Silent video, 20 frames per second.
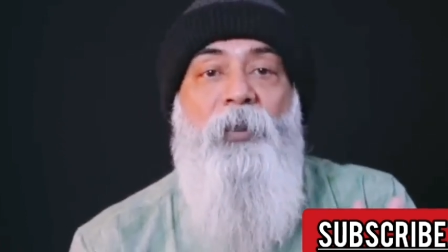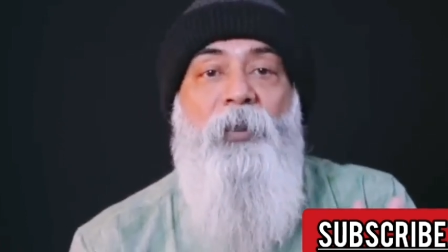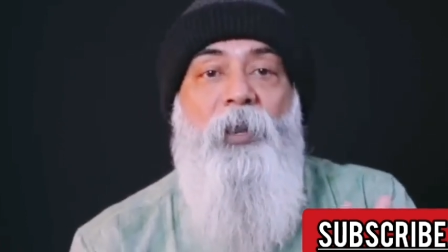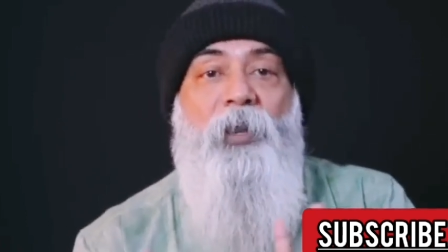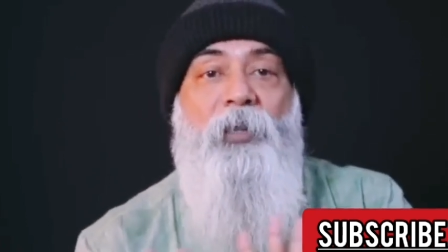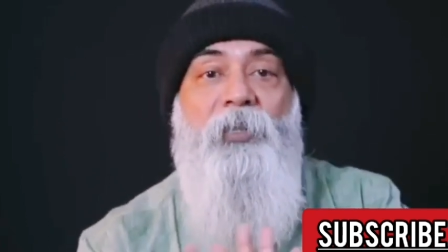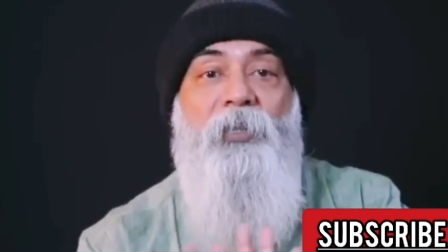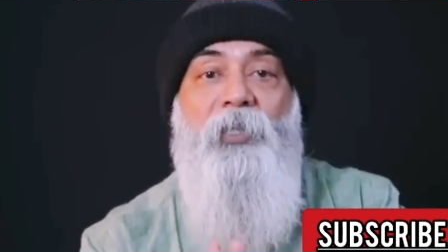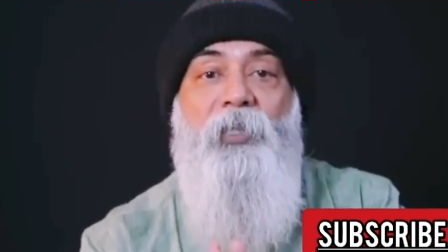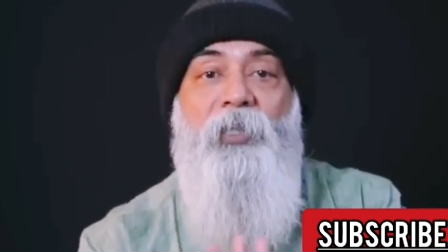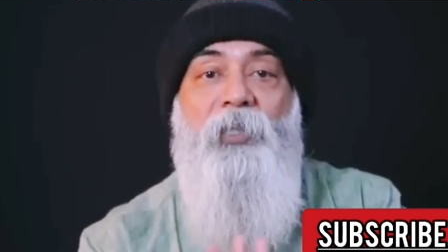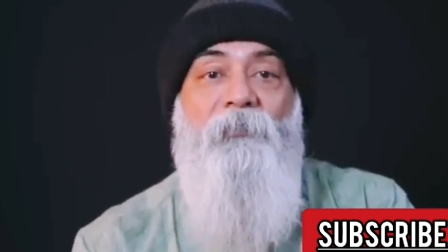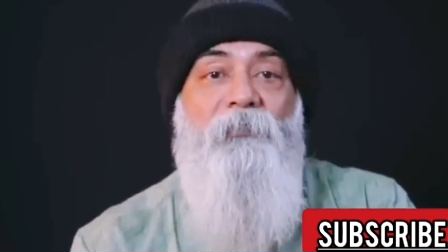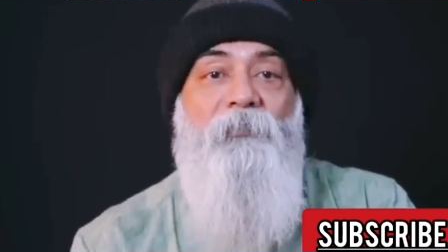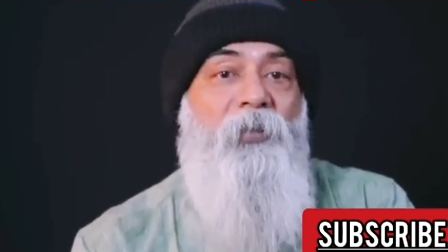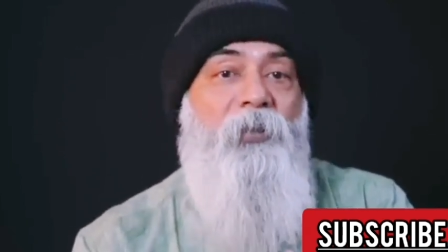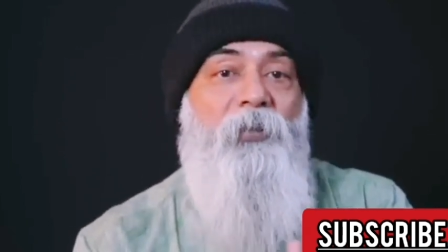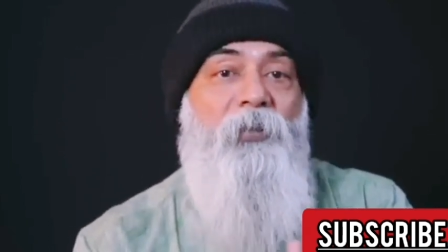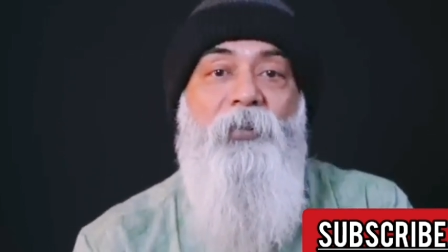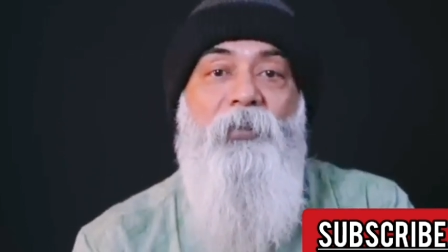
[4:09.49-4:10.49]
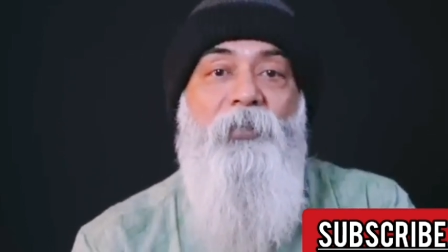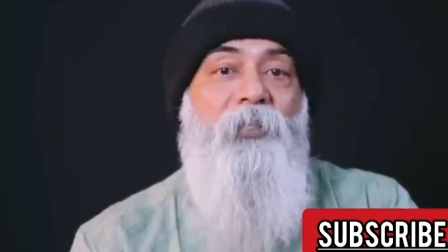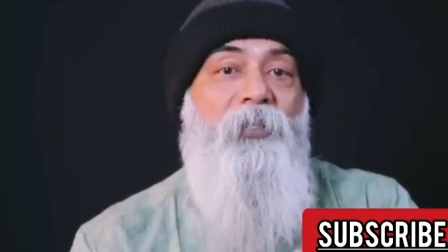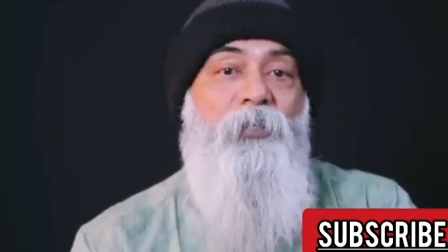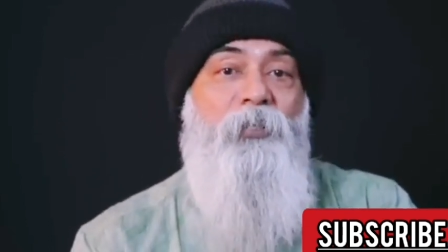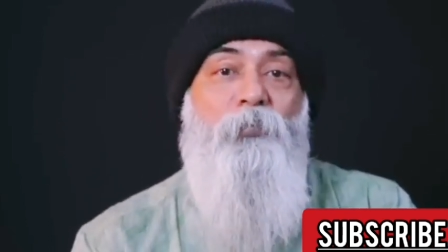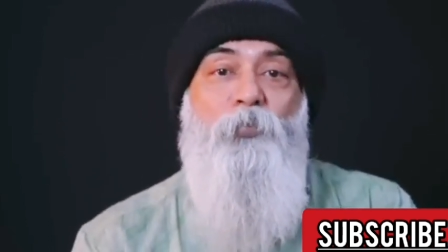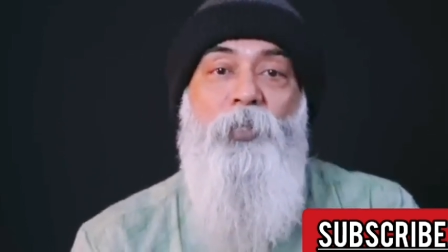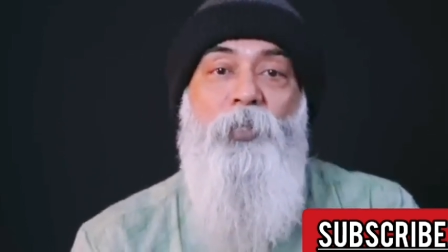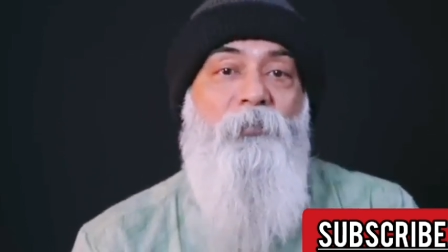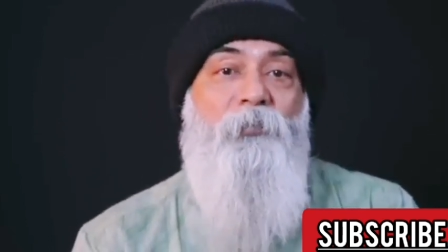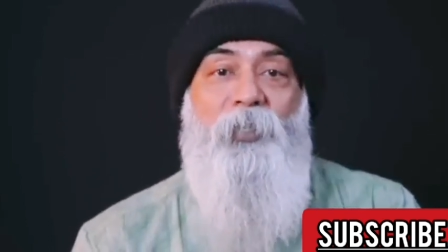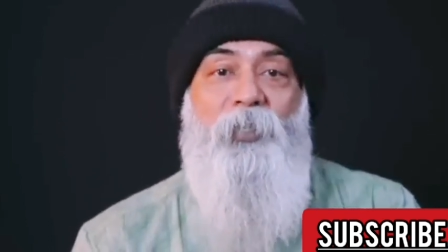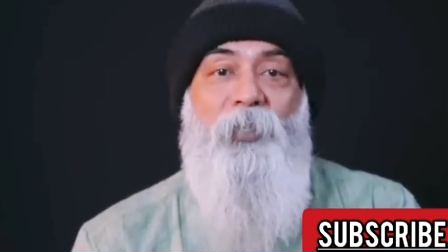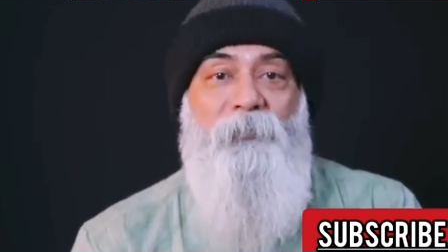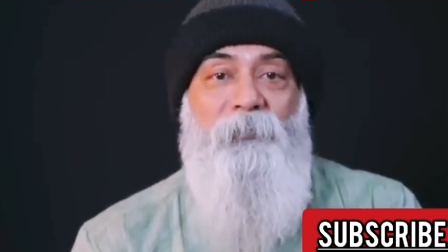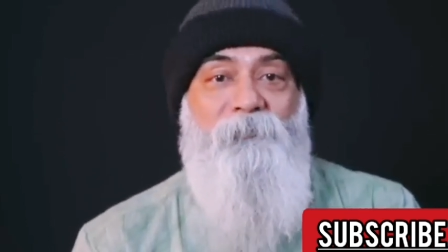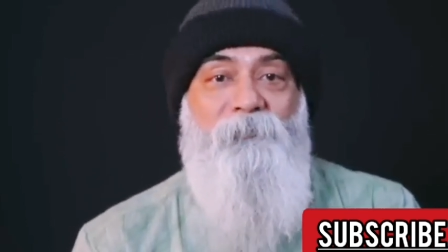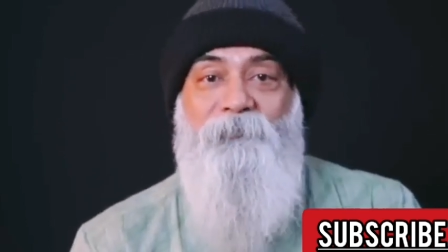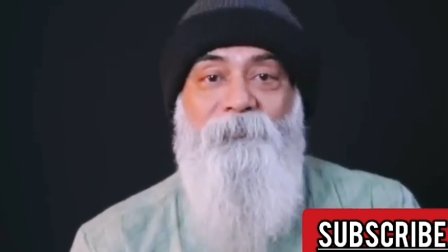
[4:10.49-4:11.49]
வாழ்க்கையை வாழ்கிறதுக்கு இது
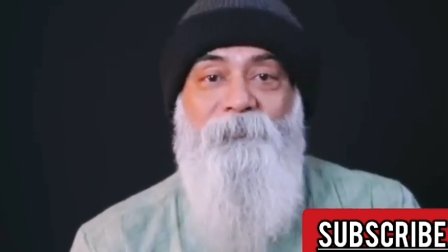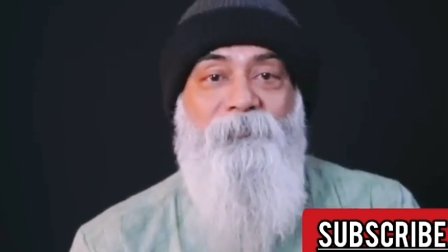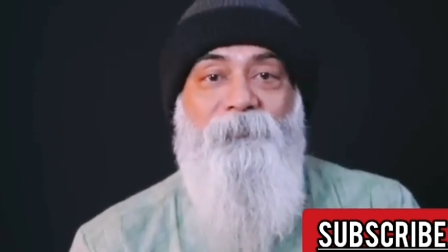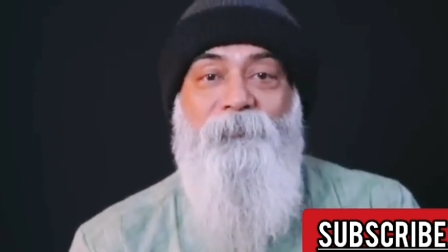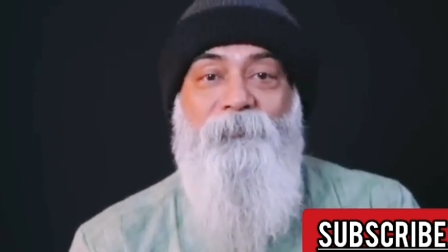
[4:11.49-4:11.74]
உதவாது